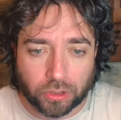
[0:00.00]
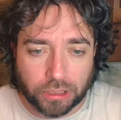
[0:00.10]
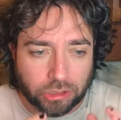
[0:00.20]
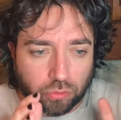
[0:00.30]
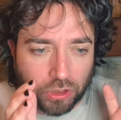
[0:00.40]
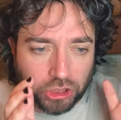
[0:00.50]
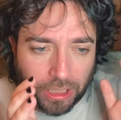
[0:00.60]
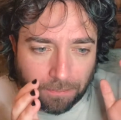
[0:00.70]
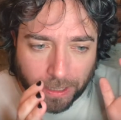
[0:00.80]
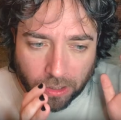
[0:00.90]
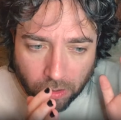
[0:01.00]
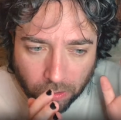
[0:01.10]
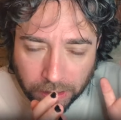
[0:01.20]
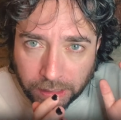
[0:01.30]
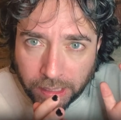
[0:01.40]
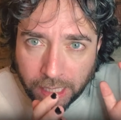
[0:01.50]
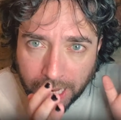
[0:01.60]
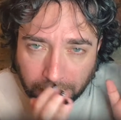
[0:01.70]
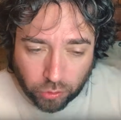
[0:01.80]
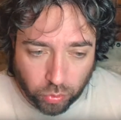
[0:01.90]
restituisce le parole
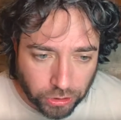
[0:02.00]
al suo